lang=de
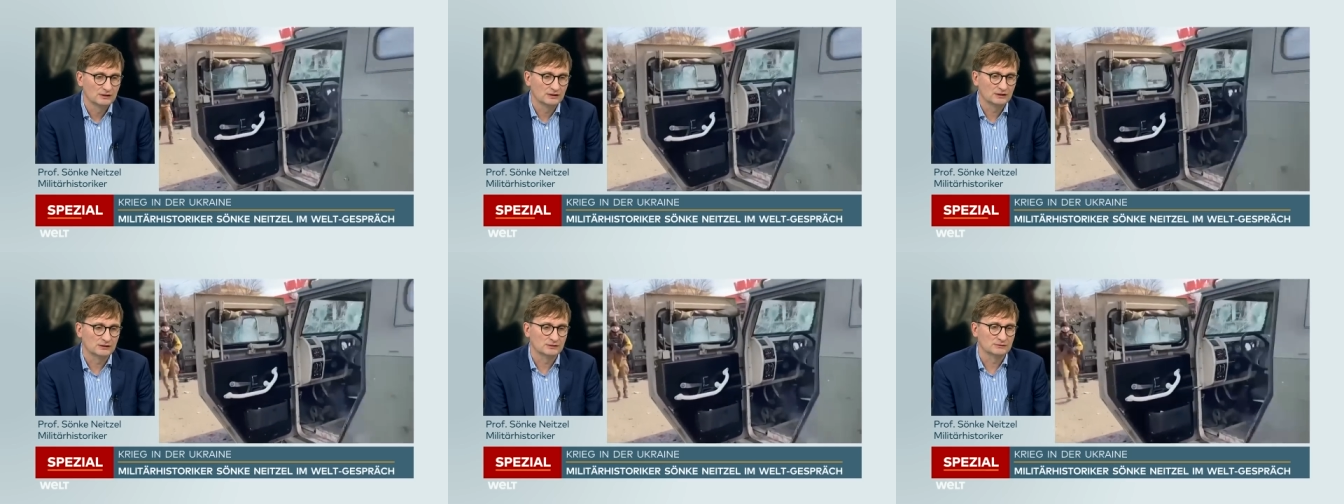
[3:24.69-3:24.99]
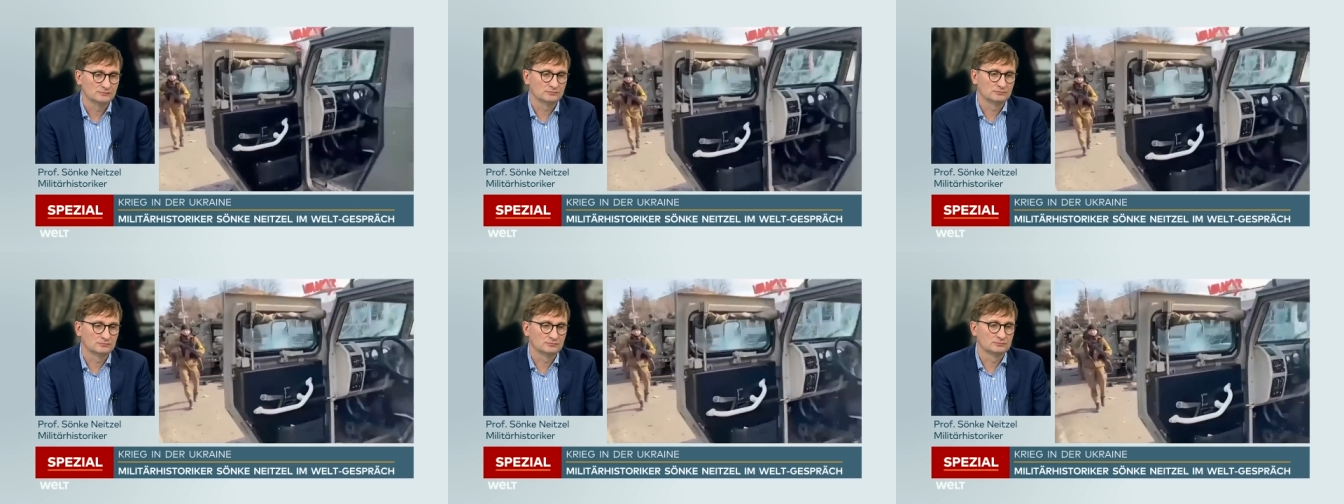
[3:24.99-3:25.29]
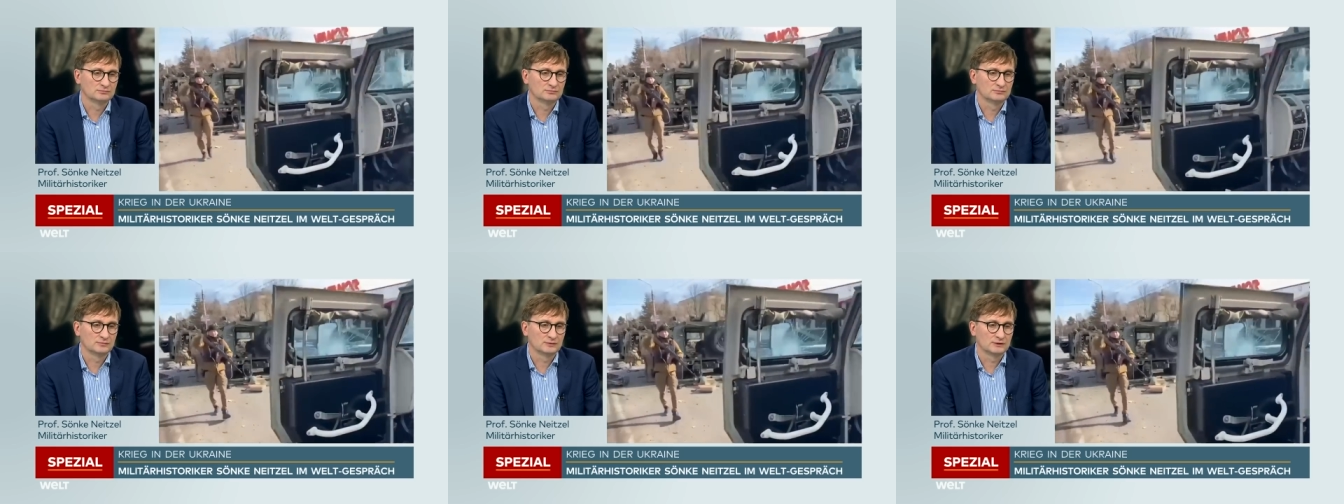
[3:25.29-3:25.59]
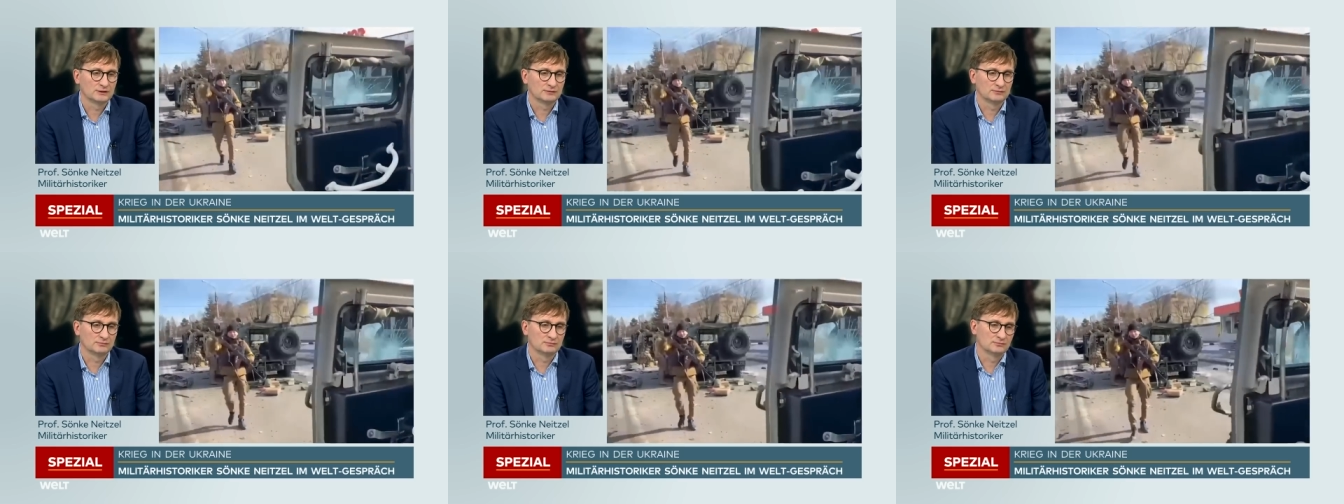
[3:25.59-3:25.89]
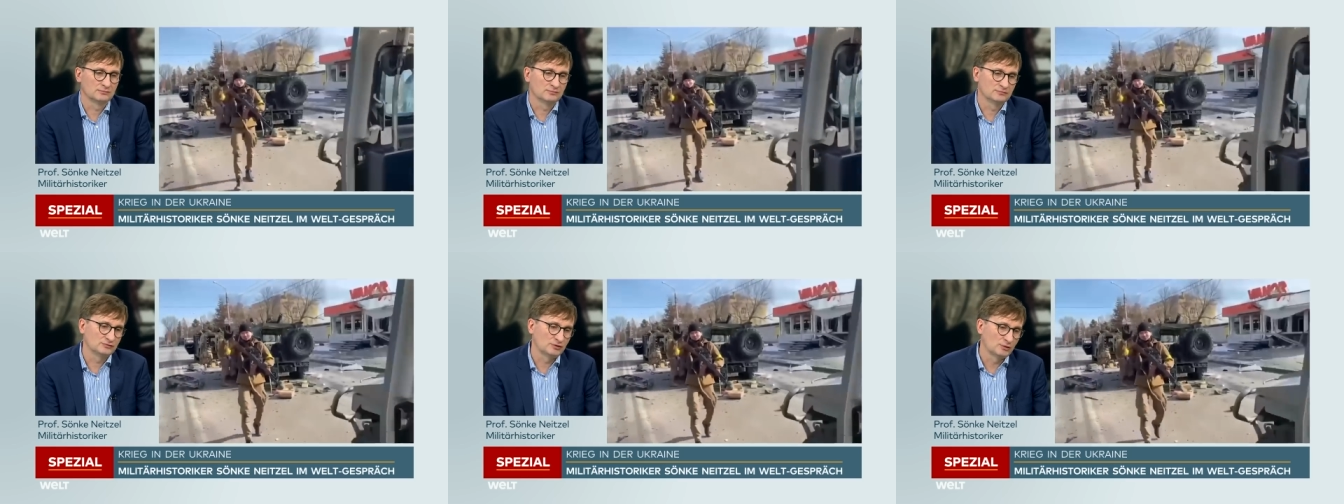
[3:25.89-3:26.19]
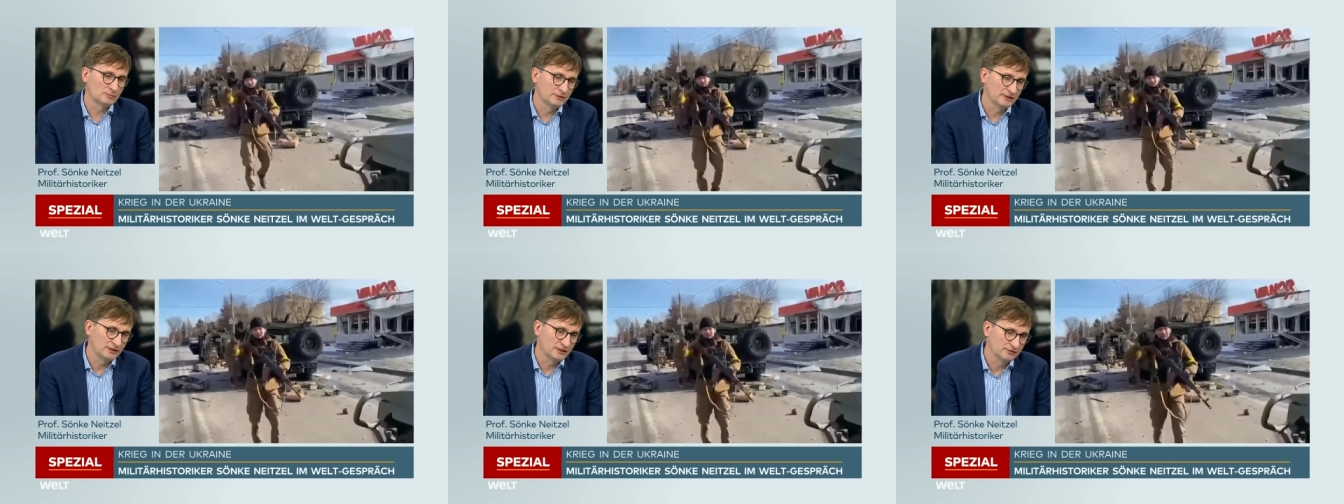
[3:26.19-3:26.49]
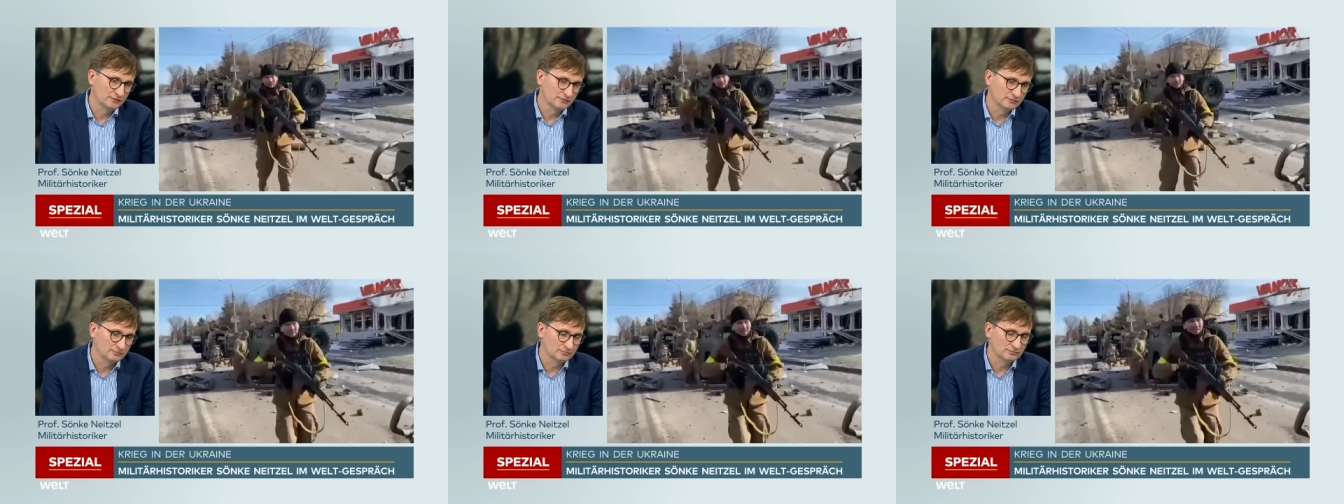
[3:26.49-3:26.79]
Ähm, ähm soll, man
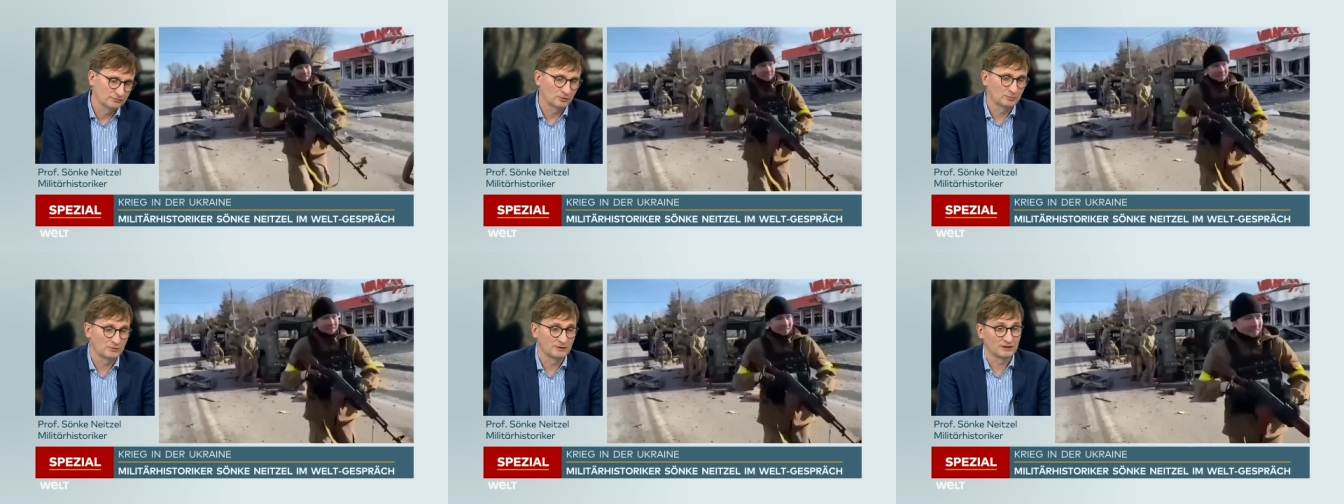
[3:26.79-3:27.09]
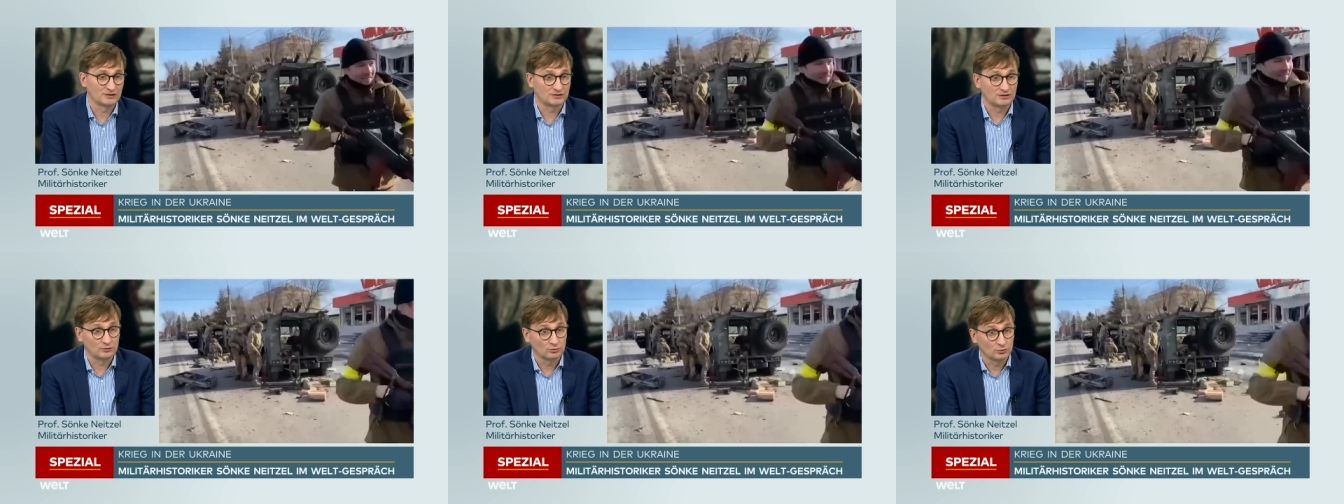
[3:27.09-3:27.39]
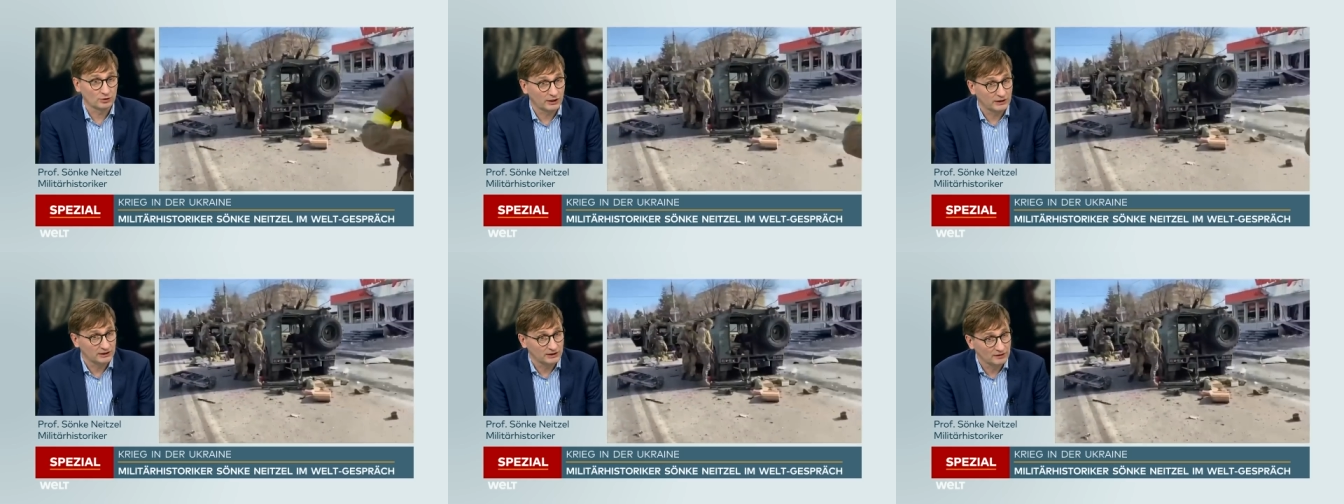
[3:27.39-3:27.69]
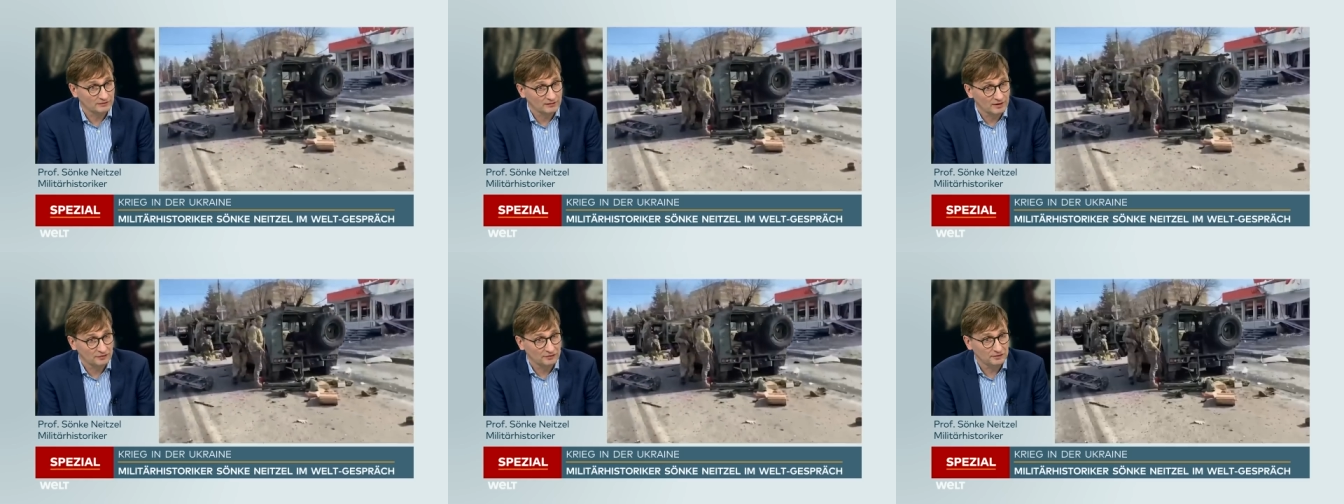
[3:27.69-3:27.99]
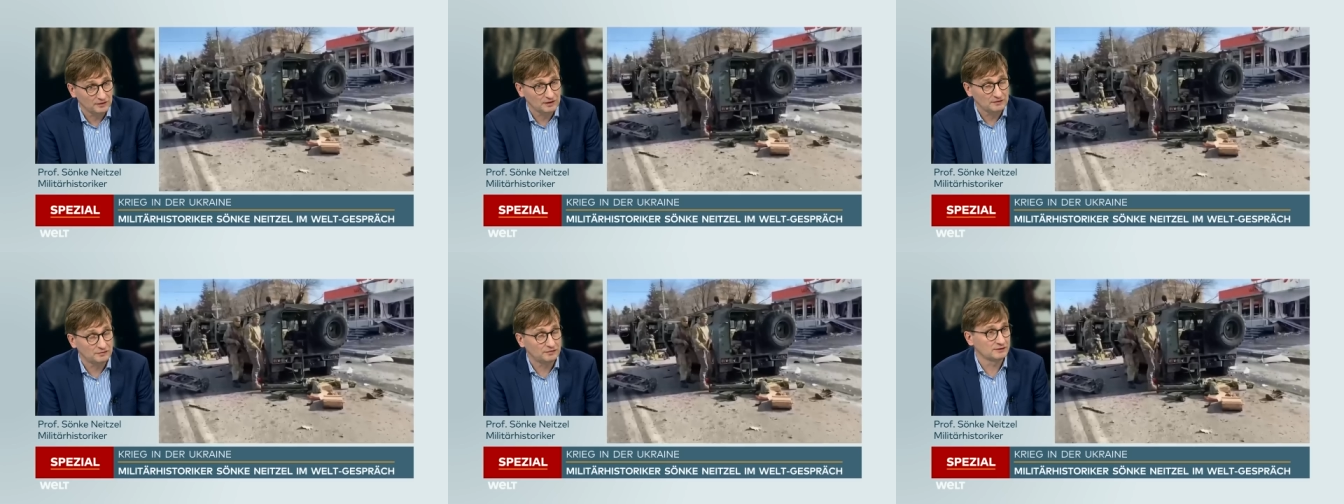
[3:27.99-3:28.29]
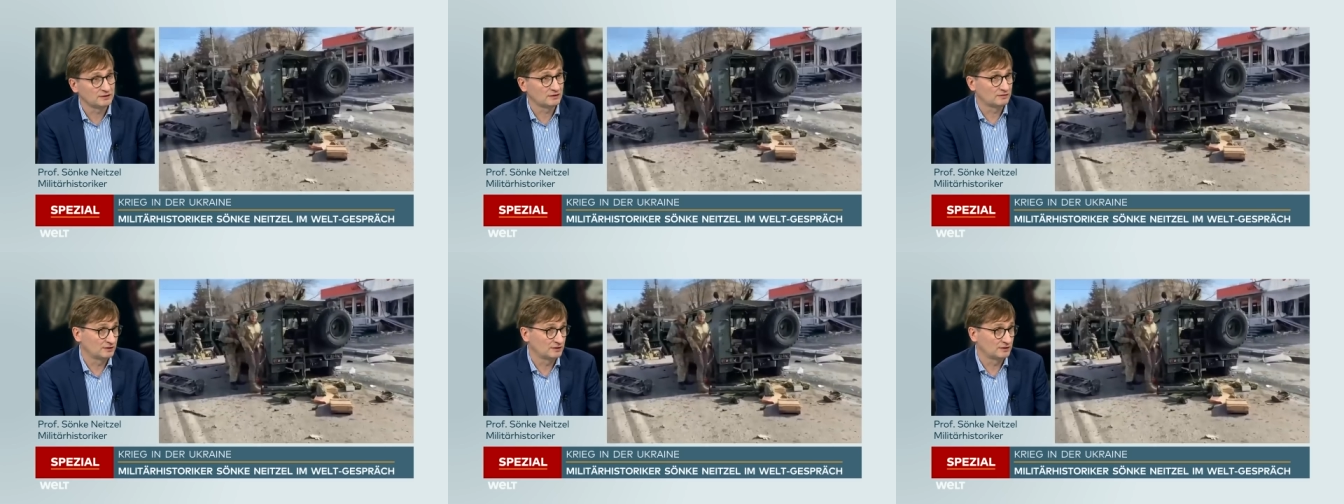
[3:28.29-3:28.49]
ihn, soll man jetzt den Ukrainern Waffen liefern?